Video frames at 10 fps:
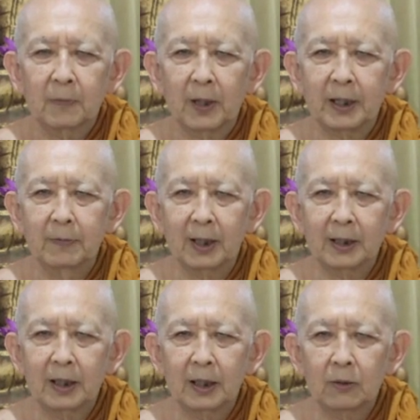
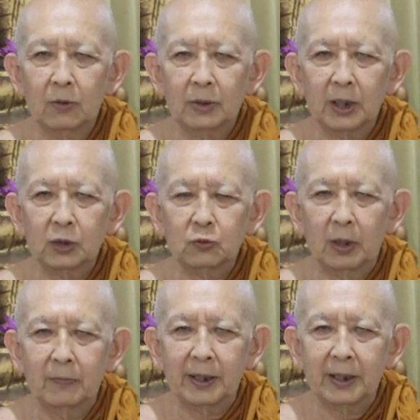Bagaimana orang
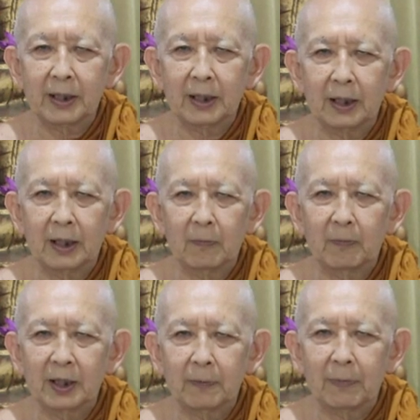tua mereka
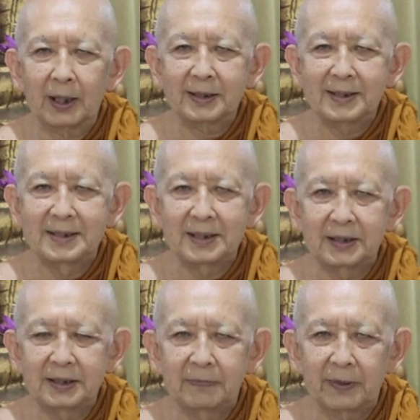menepati
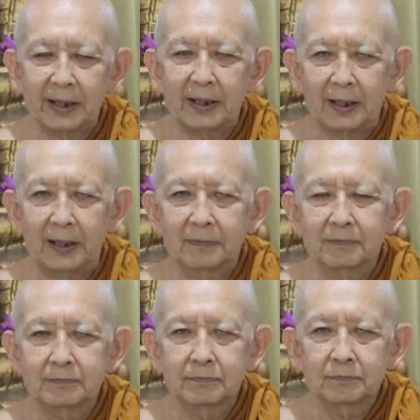janji mereka,
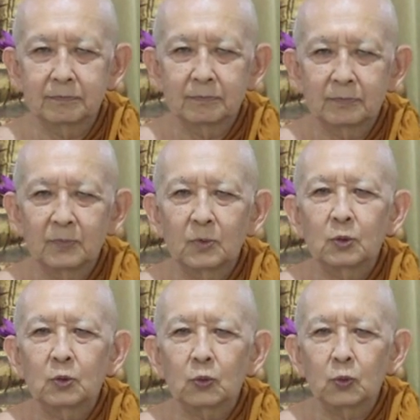
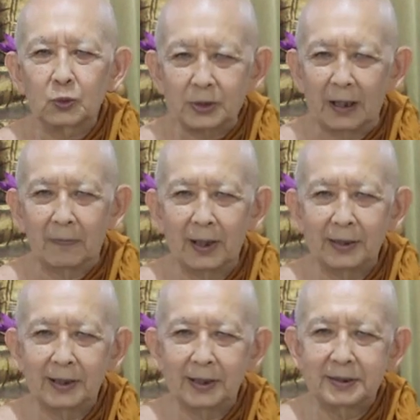
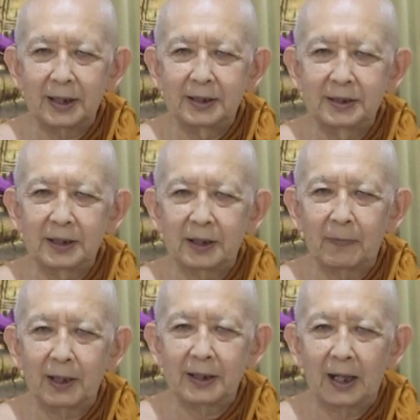utamanya janji
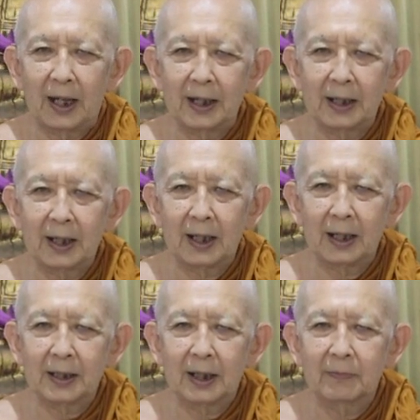kepada
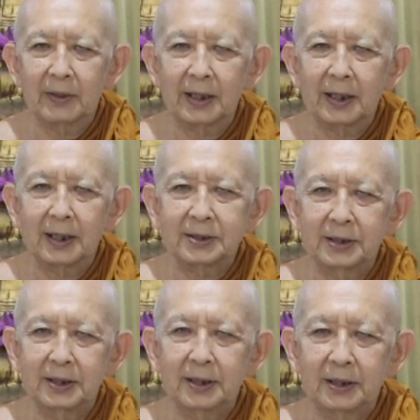anak-anak mereka
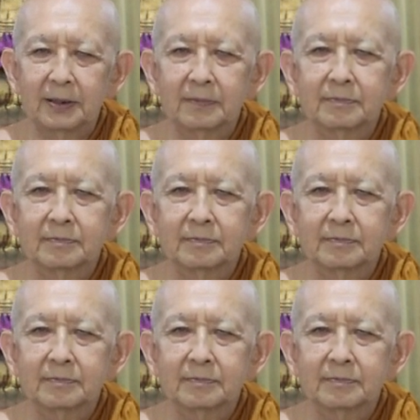sendiri.